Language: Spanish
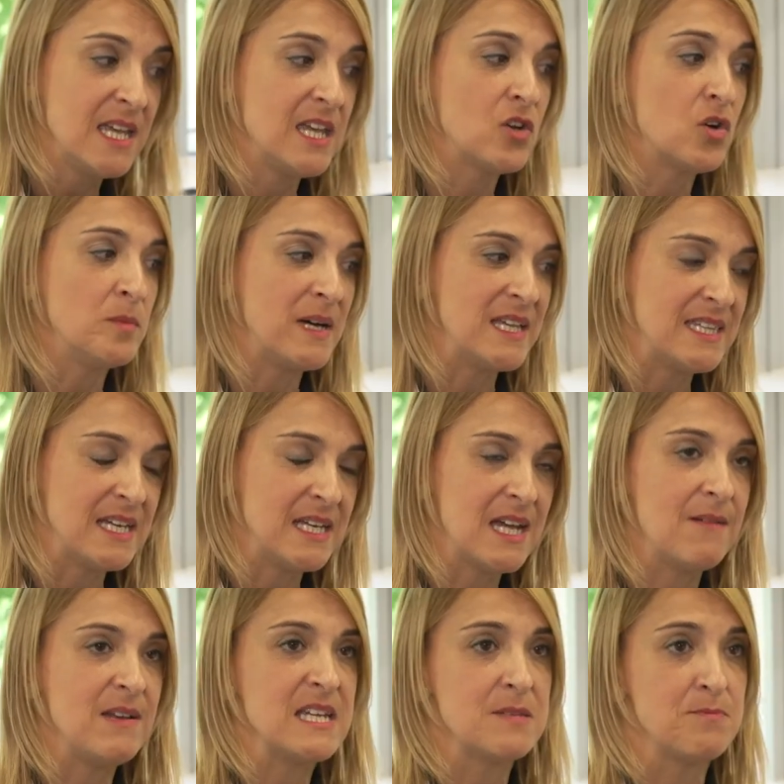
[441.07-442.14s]
y con
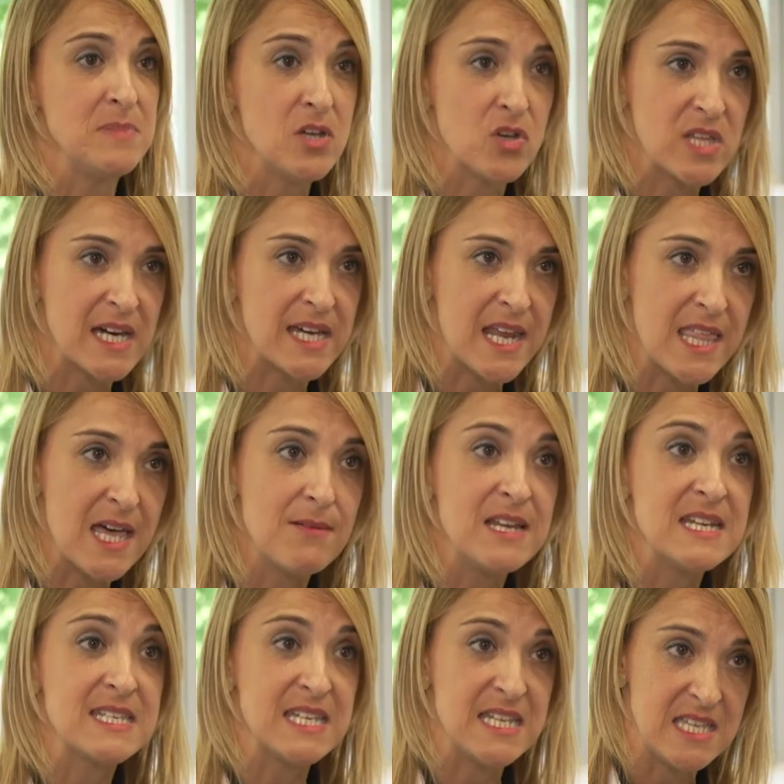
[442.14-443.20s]
materiales
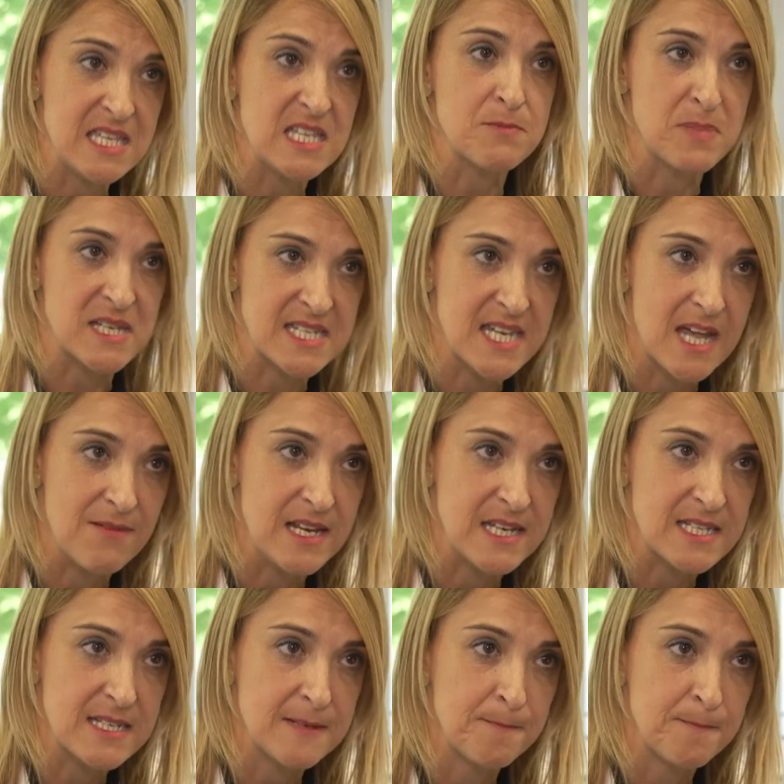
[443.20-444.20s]
biodegradables y dispersables.